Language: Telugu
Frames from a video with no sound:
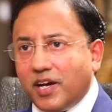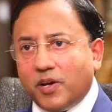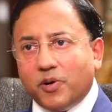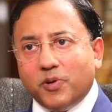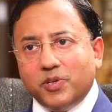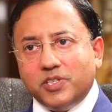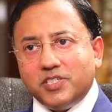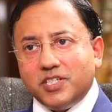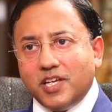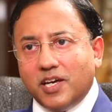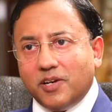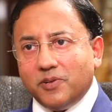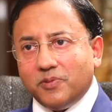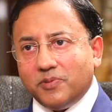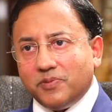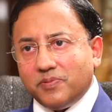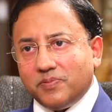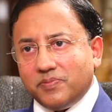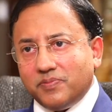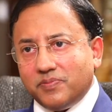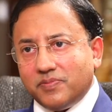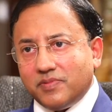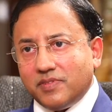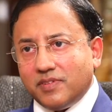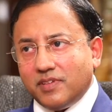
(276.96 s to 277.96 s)
ఇక్కడికి వచ్చాను
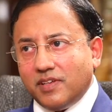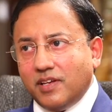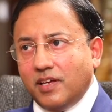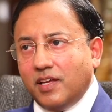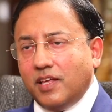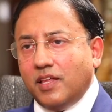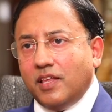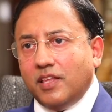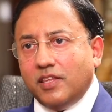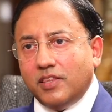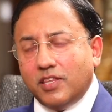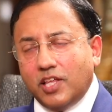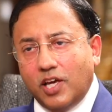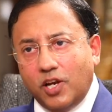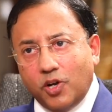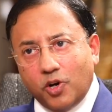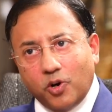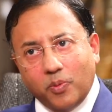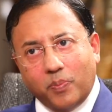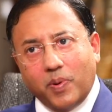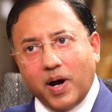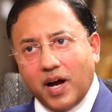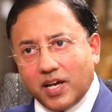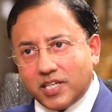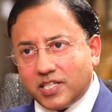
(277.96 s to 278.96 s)

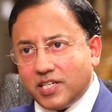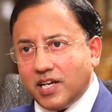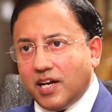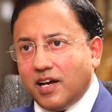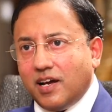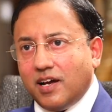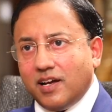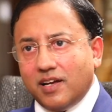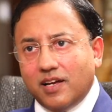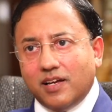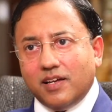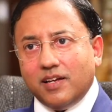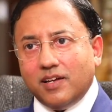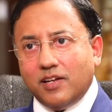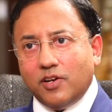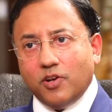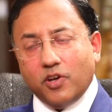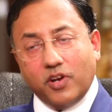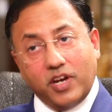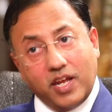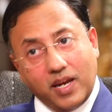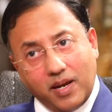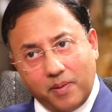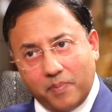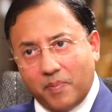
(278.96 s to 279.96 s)
తెలుగు
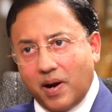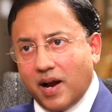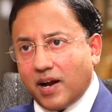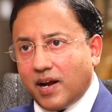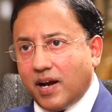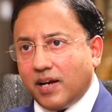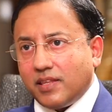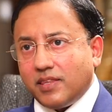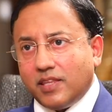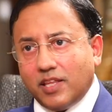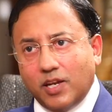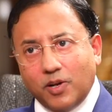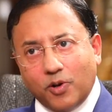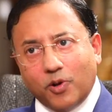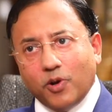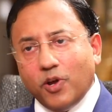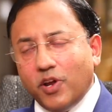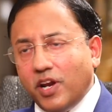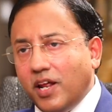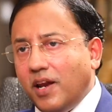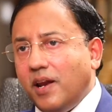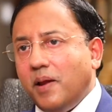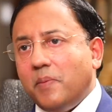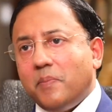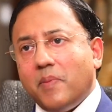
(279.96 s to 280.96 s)
భాషలోనే నేను మాట్లాడు
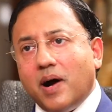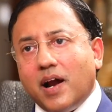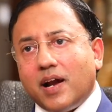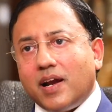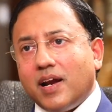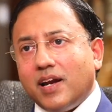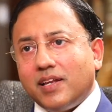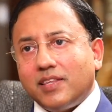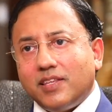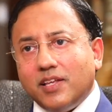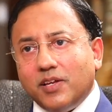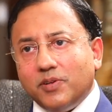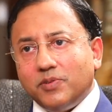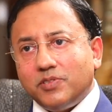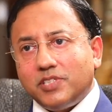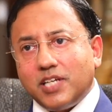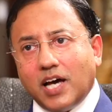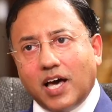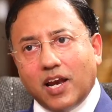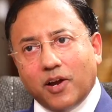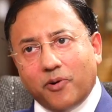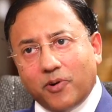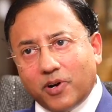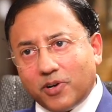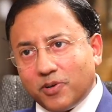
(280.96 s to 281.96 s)
తెలుగులోనే నేను మాట్లాడతాను
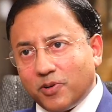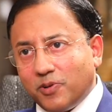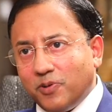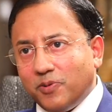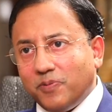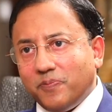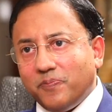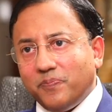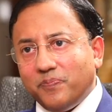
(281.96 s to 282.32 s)
చాలా వరకు